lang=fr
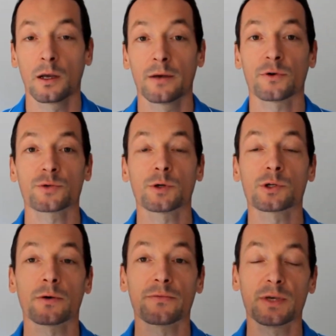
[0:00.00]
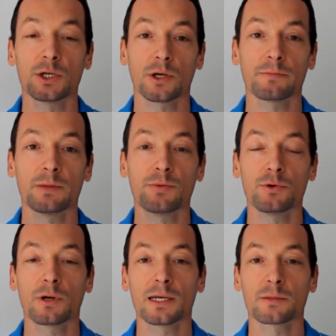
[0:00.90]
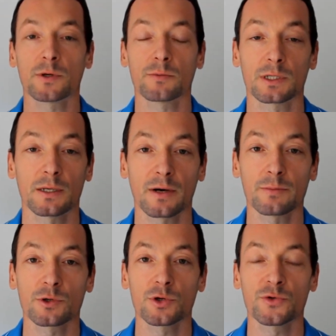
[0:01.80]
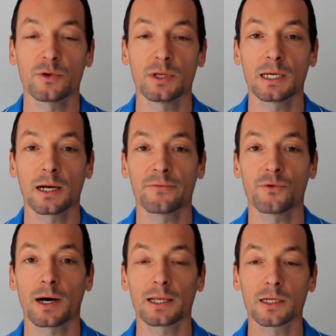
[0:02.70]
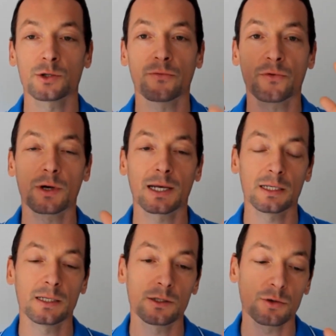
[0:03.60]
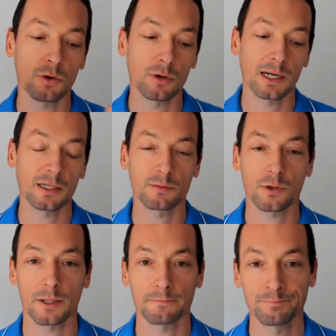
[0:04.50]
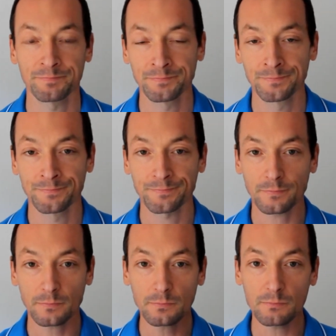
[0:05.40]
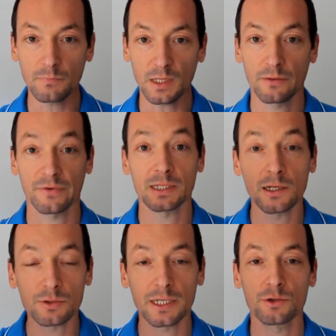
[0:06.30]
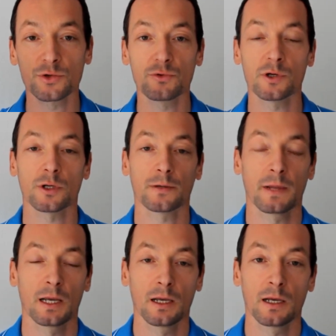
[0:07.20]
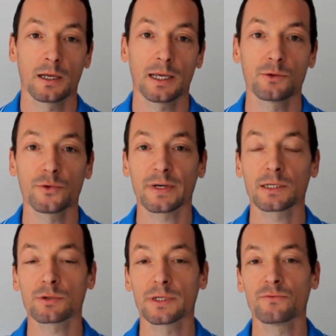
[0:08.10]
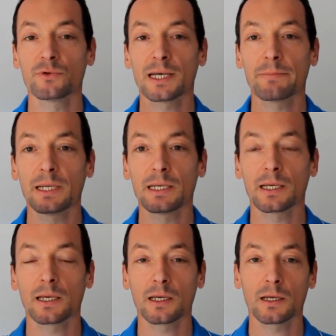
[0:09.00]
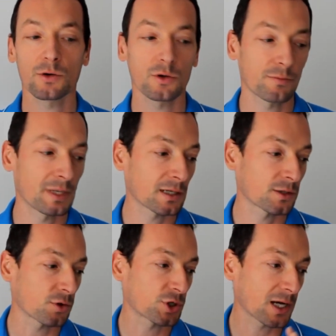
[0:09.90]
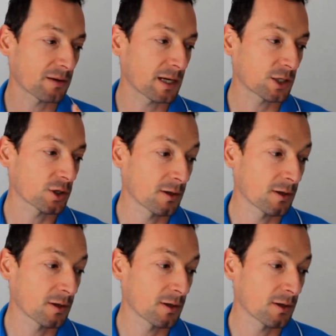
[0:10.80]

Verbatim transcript: franchement, on s'en fiche un petit peu du classement. Moi, c'est vraiment ce que je veux dire. Là, faut arrêter de se focaliser sur le classement. Là. Enfin, c'est le conseil que je vous donne. Et de toute façon, si vous appliquez euh, bien sur chaque match,